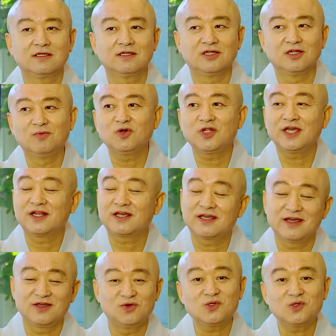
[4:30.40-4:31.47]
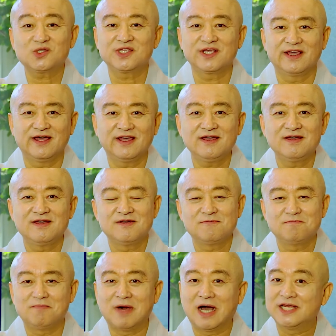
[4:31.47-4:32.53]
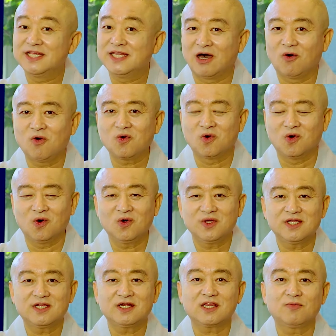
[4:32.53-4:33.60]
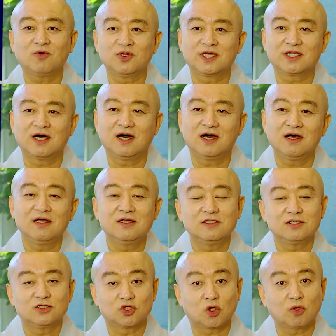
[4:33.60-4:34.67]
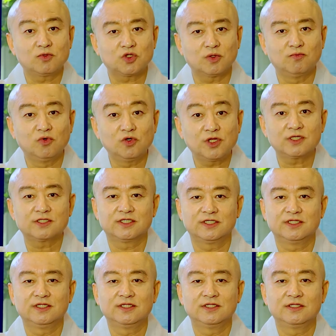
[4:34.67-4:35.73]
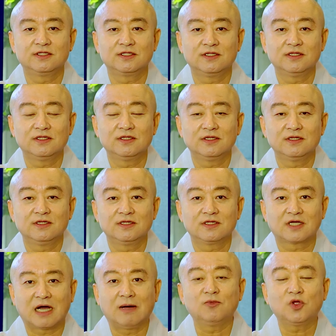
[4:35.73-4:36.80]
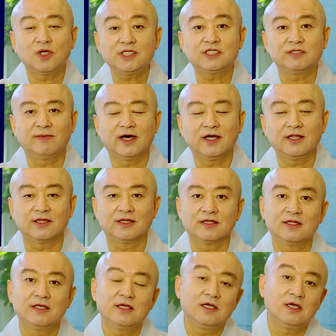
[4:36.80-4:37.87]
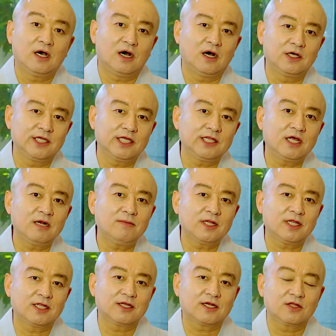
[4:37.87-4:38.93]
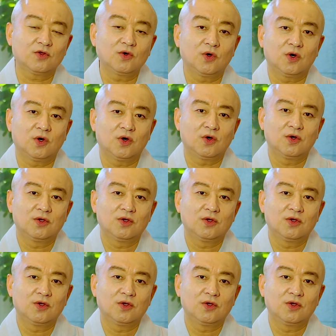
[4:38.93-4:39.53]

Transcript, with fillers: 너무나 이렇게 뉴스에 많이 나오고 이러다 보니까 조금 좀 무뎌진 감도 있지만 어, 옛날만 하더라도